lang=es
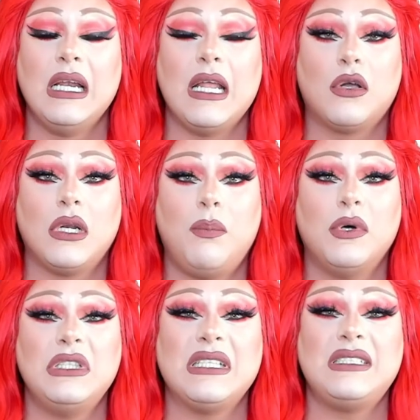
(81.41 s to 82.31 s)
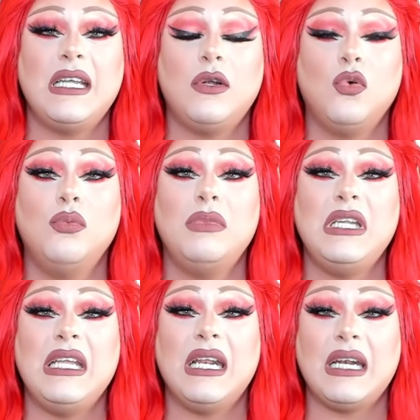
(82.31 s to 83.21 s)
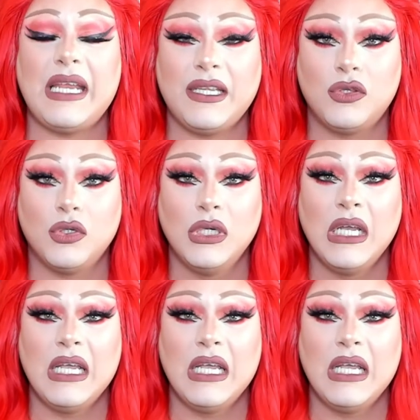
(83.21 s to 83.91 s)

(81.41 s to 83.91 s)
les corresponde hacer un mini reto